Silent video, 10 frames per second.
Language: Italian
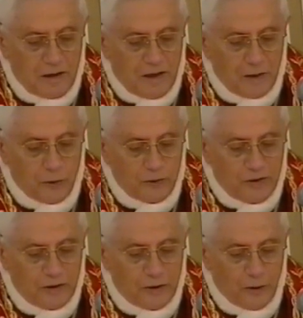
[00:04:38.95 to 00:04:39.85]

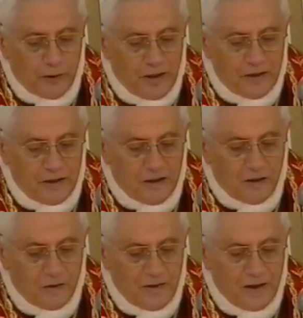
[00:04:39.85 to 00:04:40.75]
allode gloria
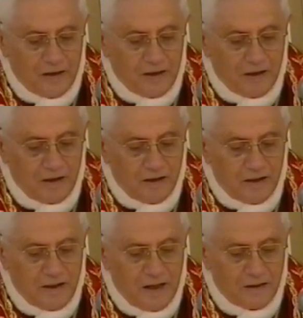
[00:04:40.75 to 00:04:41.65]
del quale
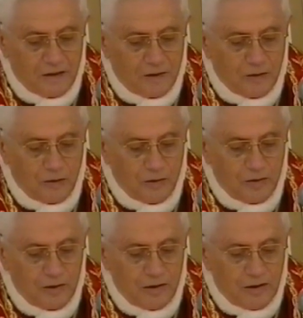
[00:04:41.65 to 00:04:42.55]
l'atto